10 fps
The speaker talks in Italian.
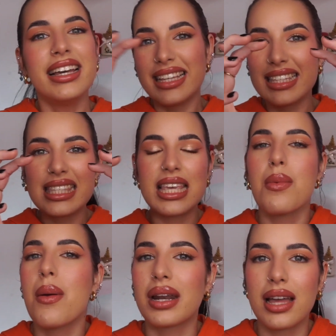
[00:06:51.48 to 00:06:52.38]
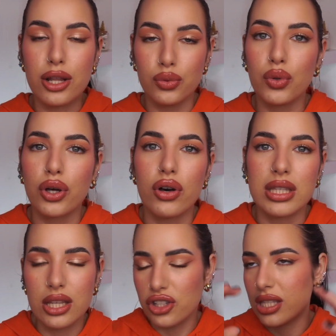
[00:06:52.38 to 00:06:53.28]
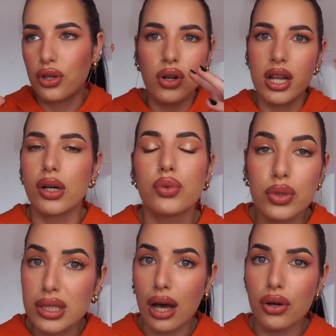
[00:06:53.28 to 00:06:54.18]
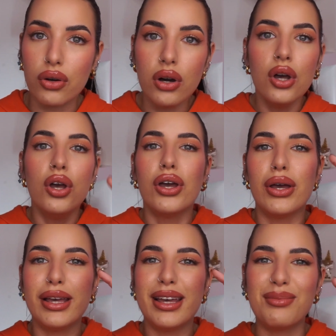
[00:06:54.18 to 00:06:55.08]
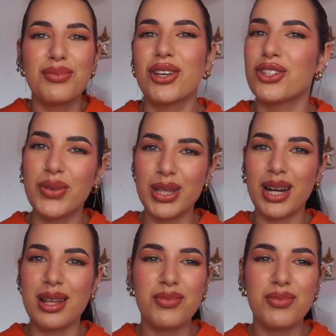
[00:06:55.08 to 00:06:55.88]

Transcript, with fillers: insieme perché le due cose cioè, si collegano un sacco e mi piace vederli.